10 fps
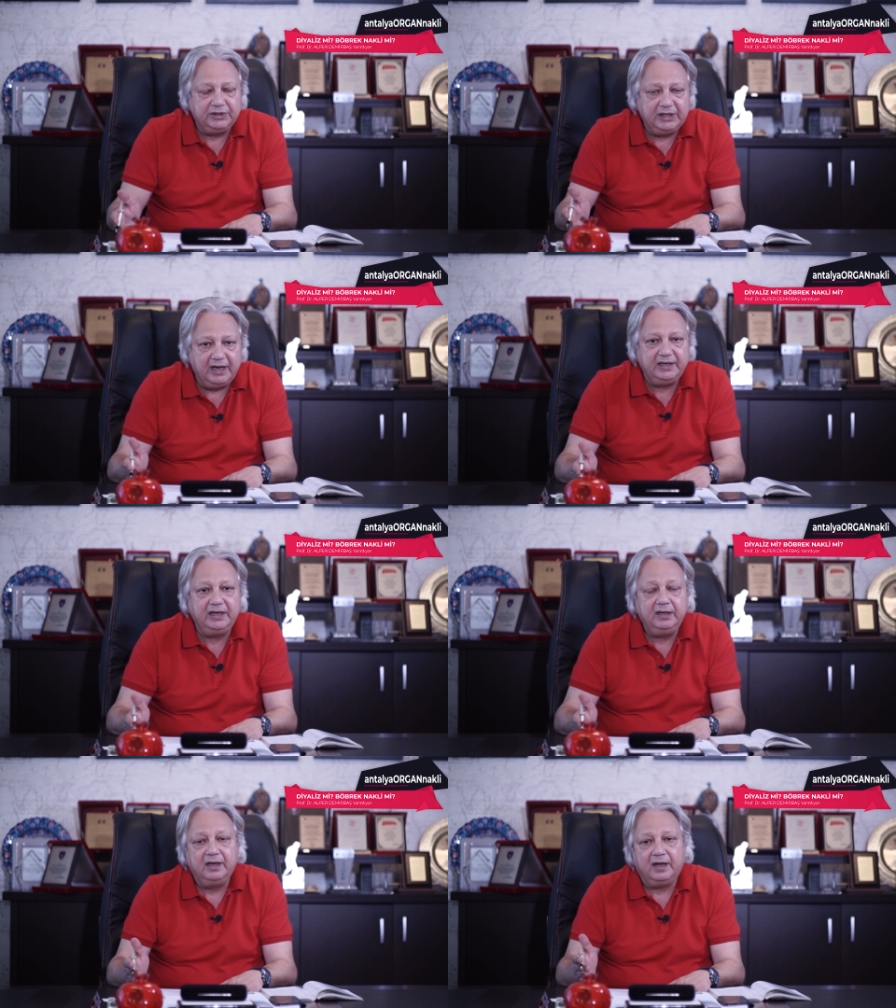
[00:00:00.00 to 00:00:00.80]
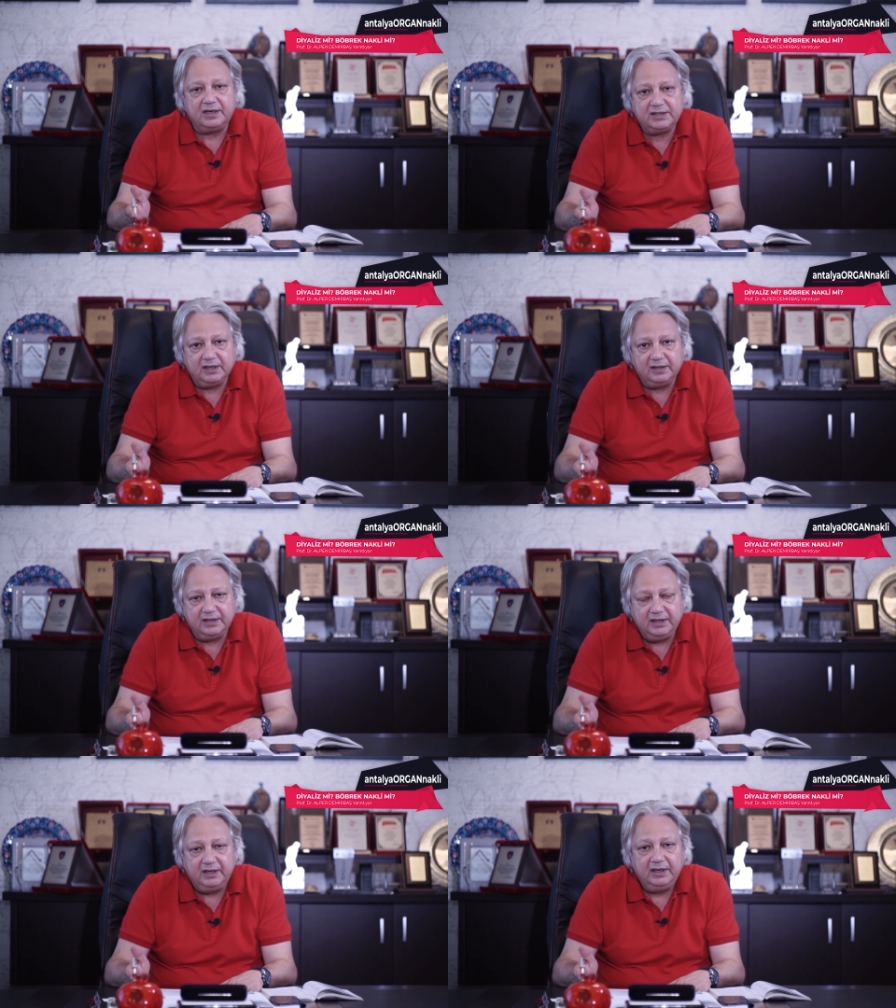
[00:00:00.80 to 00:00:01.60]
Yani
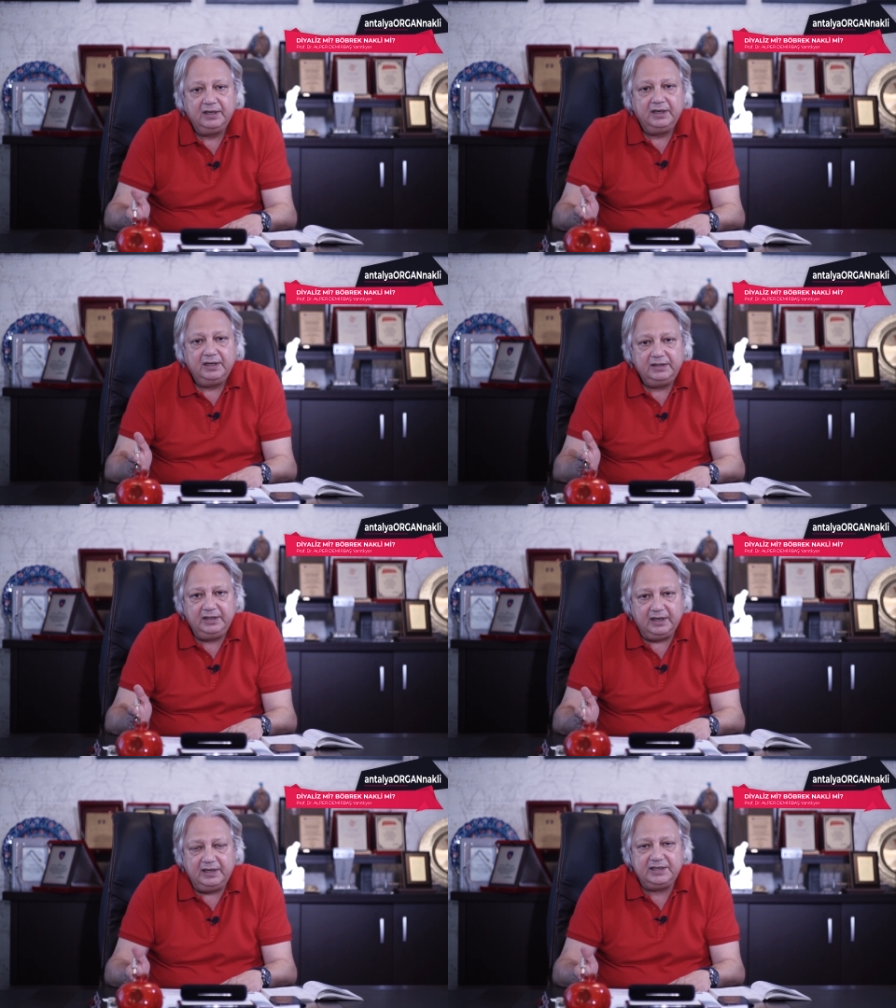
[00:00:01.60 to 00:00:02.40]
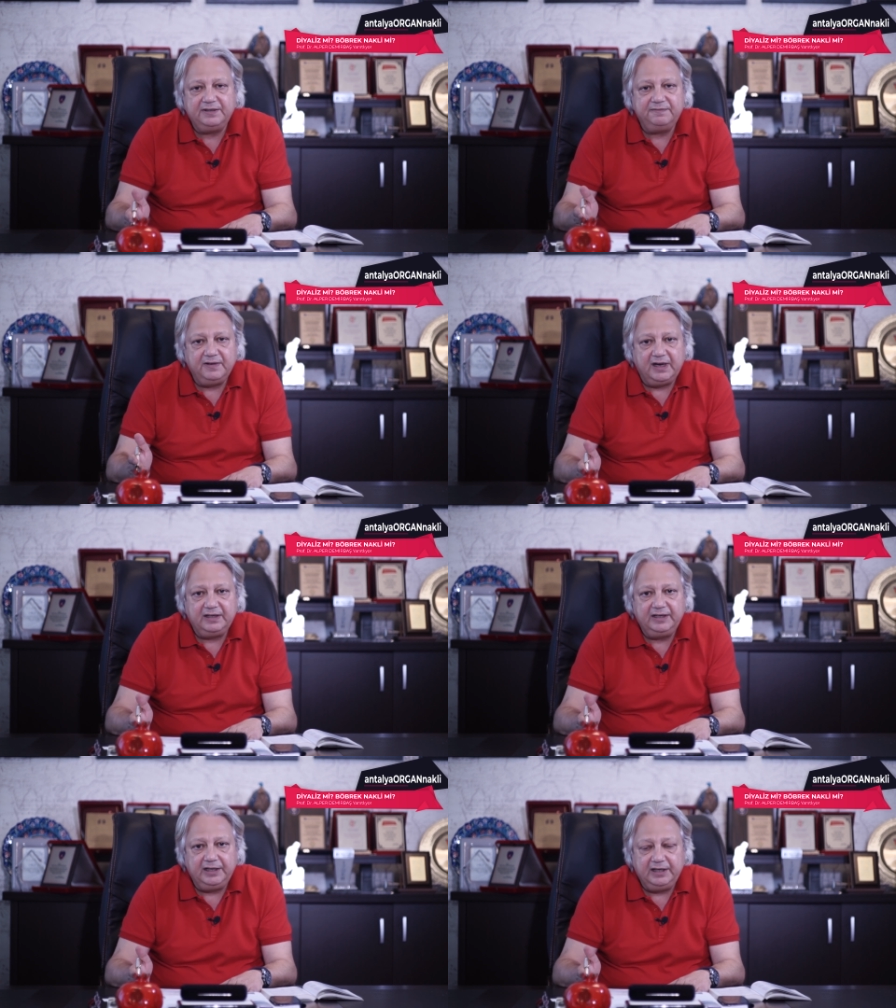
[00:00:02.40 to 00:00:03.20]
hastaları diyalizin
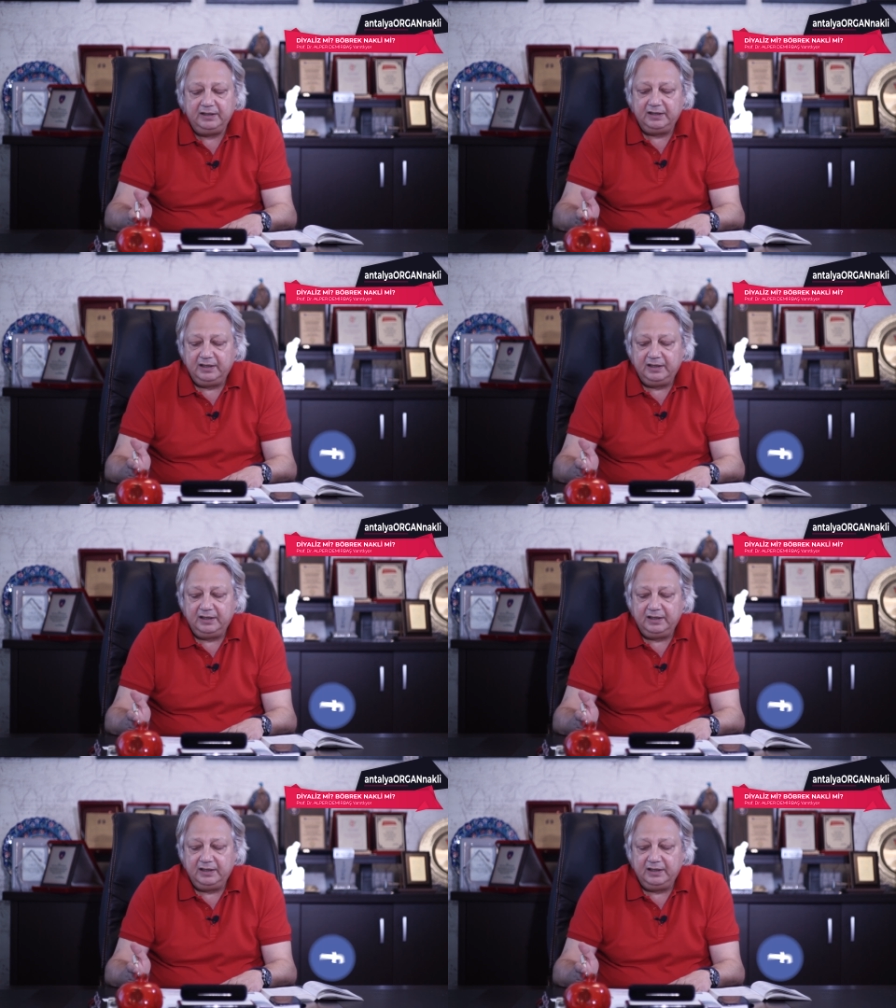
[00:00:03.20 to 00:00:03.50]
verdiği